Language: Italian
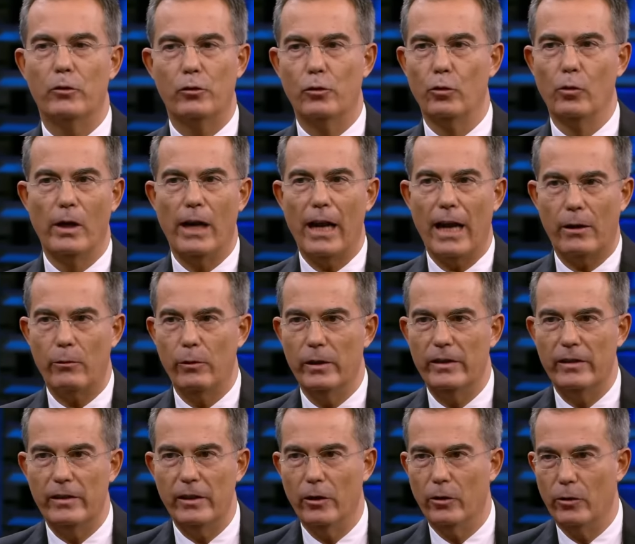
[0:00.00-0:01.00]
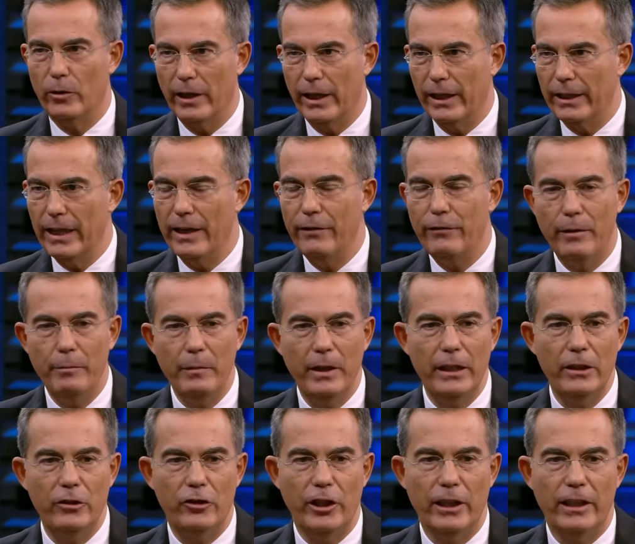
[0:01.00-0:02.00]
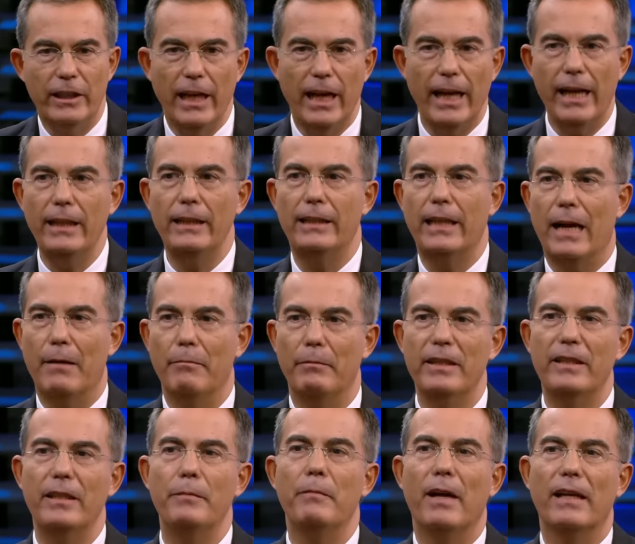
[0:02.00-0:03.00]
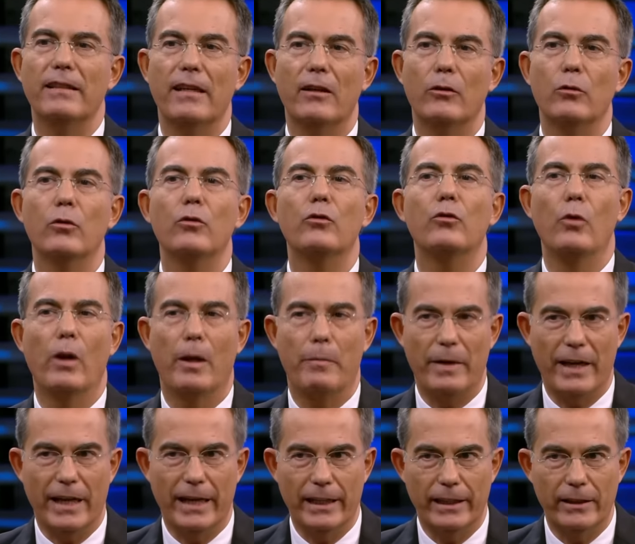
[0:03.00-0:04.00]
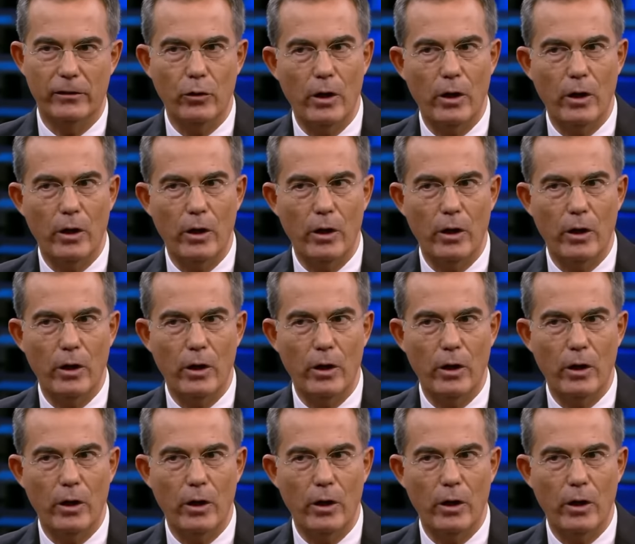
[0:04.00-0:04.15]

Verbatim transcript: sulla questione dei femminicidi e entrambi si basano sulle pene,